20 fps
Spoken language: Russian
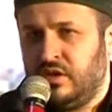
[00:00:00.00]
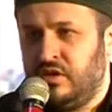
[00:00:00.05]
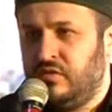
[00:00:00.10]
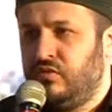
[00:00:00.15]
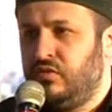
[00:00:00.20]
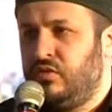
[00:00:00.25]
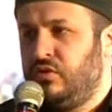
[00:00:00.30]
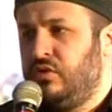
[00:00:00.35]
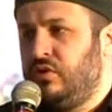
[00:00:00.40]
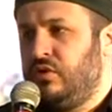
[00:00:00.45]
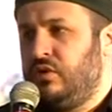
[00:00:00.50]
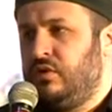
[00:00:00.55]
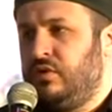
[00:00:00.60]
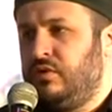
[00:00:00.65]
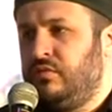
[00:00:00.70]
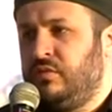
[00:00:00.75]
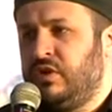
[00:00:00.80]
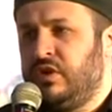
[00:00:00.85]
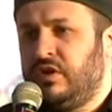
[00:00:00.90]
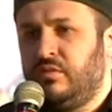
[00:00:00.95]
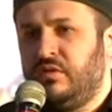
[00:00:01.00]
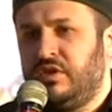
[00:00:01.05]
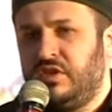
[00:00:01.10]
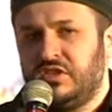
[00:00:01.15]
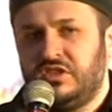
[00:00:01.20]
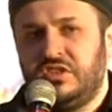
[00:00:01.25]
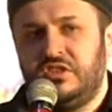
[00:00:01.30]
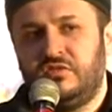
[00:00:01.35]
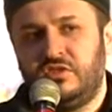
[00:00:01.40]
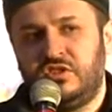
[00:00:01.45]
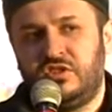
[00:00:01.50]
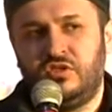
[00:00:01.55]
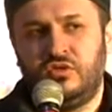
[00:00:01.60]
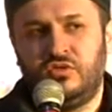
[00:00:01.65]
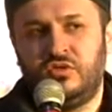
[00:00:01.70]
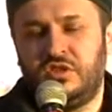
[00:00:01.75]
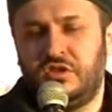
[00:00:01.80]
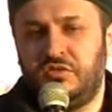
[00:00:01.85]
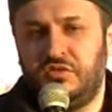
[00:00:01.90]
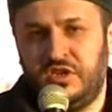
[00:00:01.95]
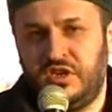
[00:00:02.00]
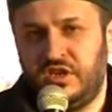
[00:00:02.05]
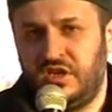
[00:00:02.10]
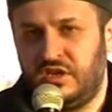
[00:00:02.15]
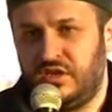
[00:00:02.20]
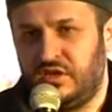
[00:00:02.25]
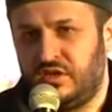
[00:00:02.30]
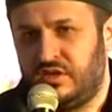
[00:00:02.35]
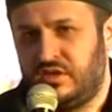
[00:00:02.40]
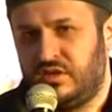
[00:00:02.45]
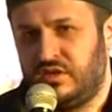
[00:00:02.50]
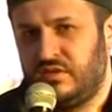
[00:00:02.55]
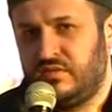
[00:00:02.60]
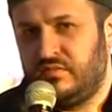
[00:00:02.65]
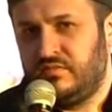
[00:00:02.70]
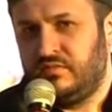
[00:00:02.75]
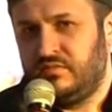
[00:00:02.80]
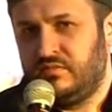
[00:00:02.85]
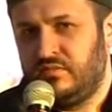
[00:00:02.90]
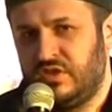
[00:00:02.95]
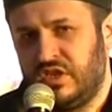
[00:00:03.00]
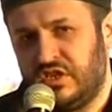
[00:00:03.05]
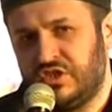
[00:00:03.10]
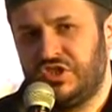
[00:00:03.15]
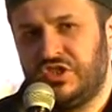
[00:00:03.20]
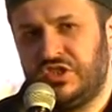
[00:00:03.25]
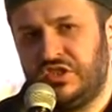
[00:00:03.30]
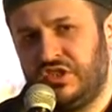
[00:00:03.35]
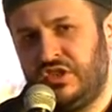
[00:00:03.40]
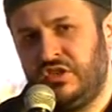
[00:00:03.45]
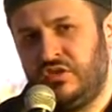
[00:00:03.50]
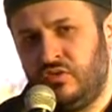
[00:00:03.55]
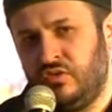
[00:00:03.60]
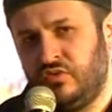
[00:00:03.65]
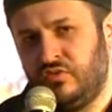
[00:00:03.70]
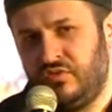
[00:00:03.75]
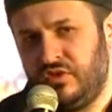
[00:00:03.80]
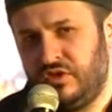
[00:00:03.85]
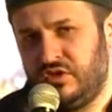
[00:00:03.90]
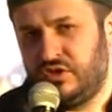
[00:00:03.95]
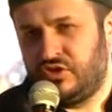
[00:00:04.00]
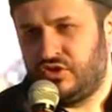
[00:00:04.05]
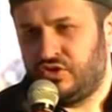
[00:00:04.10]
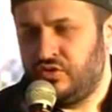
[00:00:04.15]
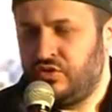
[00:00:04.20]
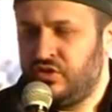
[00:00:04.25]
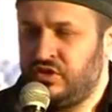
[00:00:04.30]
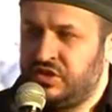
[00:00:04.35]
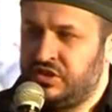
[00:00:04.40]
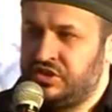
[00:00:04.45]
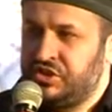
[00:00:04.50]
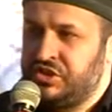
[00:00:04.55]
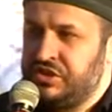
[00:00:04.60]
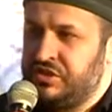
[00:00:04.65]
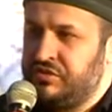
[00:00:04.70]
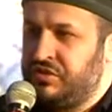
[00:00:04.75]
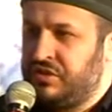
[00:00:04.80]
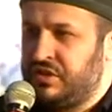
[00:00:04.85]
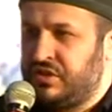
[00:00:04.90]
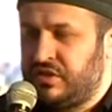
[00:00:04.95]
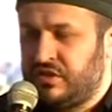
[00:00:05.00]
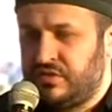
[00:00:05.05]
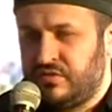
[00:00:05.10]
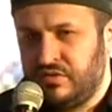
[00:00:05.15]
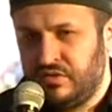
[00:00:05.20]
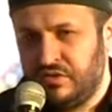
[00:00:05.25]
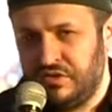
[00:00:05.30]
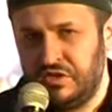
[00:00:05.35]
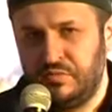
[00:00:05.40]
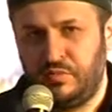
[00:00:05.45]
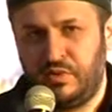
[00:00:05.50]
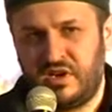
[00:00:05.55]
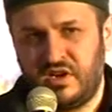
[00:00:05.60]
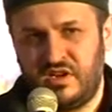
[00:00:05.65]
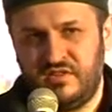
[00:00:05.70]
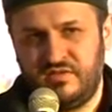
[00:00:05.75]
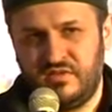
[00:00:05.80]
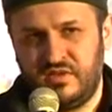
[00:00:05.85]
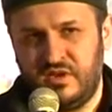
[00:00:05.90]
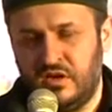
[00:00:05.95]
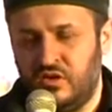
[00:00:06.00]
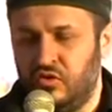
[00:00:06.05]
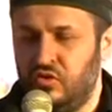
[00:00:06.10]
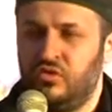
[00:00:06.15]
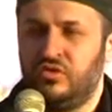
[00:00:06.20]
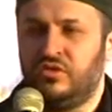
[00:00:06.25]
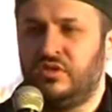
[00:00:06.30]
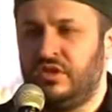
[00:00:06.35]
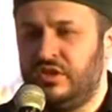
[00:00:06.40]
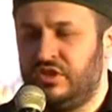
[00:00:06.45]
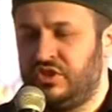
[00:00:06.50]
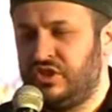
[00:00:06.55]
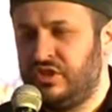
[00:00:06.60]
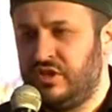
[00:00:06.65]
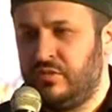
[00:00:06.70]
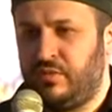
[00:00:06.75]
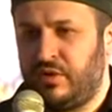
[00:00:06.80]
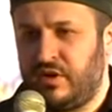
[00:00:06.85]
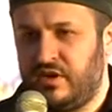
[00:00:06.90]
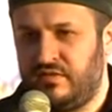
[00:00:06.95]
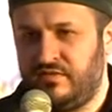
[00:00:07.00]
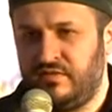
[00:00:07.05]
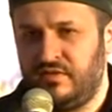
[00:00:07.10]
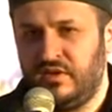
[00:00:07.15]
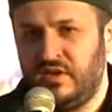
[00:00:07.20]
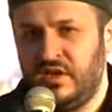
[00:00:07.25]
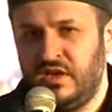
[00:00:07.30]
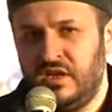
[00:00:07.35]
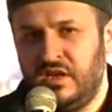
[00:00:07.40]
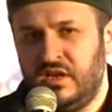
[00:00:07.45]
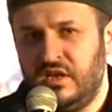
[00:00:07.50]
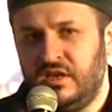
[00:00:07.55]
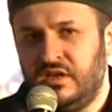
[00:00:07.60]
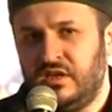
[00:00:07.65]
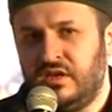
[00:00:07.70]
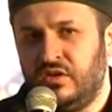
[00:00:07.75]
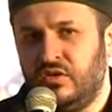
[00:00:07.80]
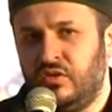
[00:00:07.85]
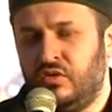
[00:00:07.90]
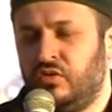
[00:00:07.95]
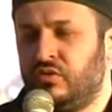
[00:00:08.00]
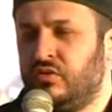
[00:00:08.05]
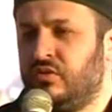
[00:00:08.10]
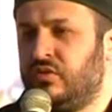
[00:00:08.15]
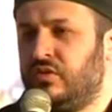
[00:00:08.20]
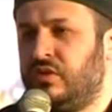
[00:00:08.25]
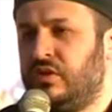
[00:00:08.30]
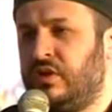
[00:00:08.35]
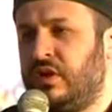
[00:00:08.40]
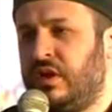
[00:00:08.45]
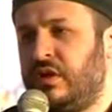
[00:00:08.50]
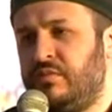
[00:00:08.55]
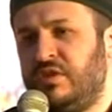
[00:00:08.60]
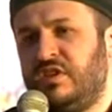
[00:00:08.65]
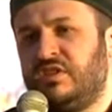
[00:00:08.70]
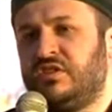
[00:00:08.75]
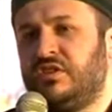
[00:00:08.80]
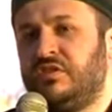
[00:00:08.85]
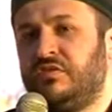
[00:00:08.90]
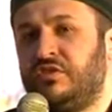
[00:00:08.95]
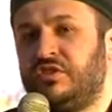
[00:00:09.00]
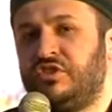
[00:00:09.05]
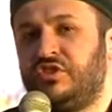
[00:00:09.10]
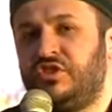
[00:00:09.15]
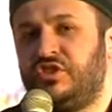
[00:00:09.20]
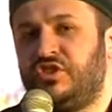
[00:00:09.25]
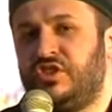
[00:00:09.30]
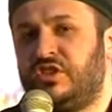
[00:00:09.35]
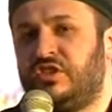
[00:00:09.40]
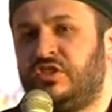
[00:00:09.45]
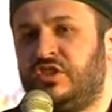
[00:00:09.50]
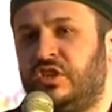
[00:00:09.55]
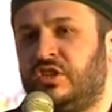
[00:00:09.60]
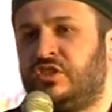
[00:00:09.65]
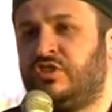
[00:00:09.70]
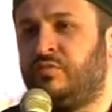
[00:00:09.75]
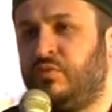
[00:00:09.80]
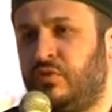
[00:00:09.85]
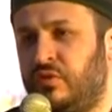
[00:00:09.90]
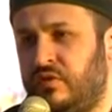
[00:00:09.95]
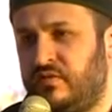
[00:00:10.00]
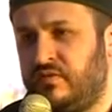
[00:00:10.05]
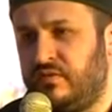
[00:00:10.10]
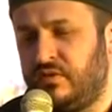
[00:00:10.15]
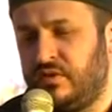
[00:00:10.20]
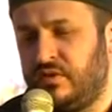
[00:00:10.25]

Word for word: кого богобоязливости он доверяет. Даже если он видит, что этот человек не прав, а он лично прав, он обязан воздержаться от споров.